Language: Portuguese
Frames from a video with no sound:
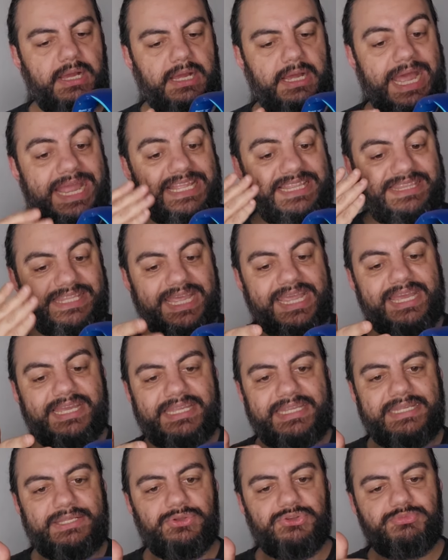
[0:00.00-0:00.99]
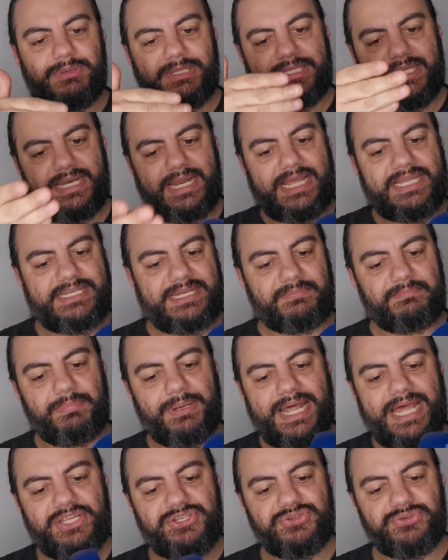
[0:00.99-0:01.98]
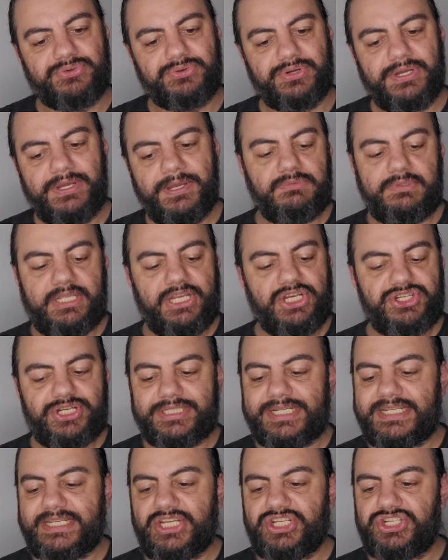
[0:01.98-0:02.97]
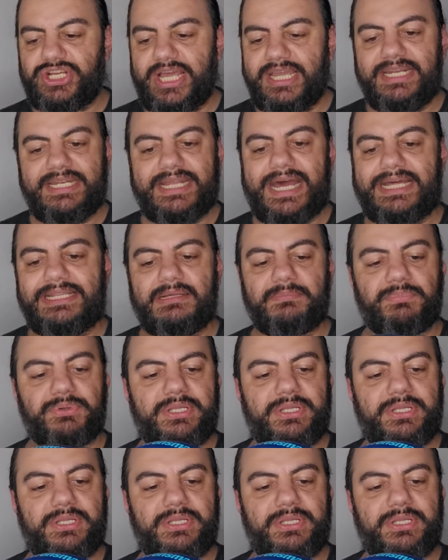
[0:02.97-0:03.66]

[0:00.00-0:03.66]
A, a, ideia aqui dos materiais em plástico não deixa a desejar em nada,